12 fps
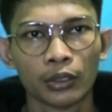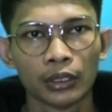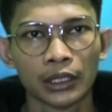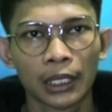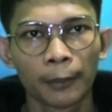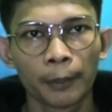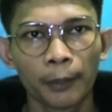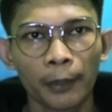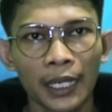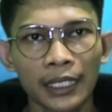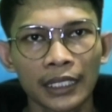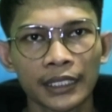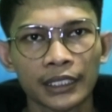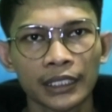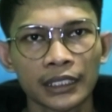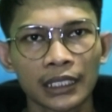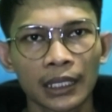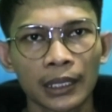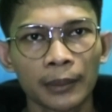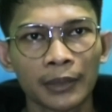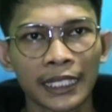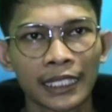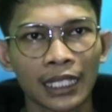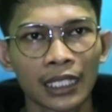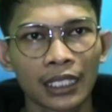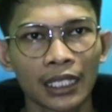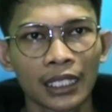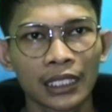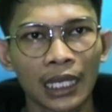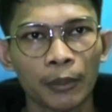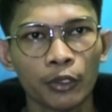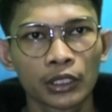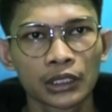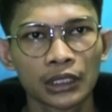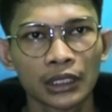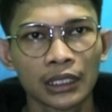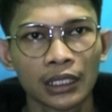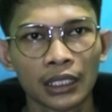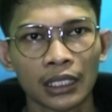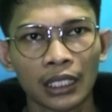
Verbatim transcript: yang pada intinya melegalkan aborsi